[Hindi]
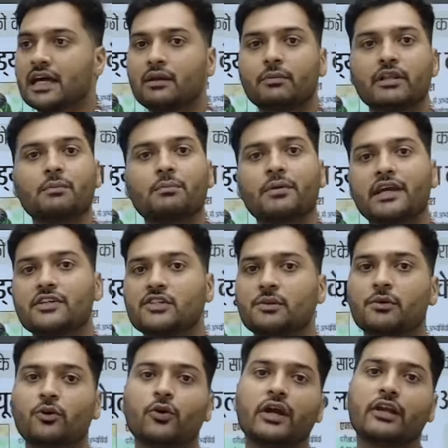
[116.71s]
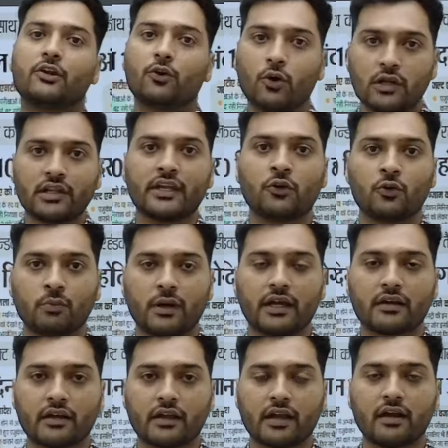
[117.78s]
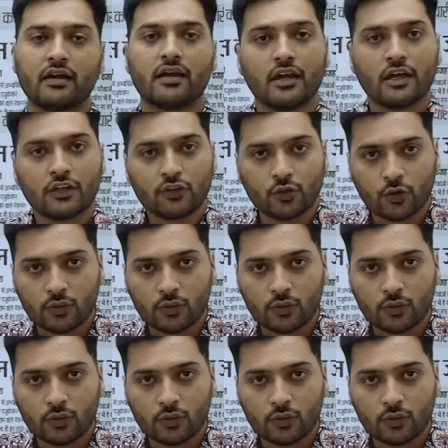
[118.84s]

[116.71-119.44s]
मतलब पीएचडी में कोई एनरोल नहीं हो पाएगा क्या तो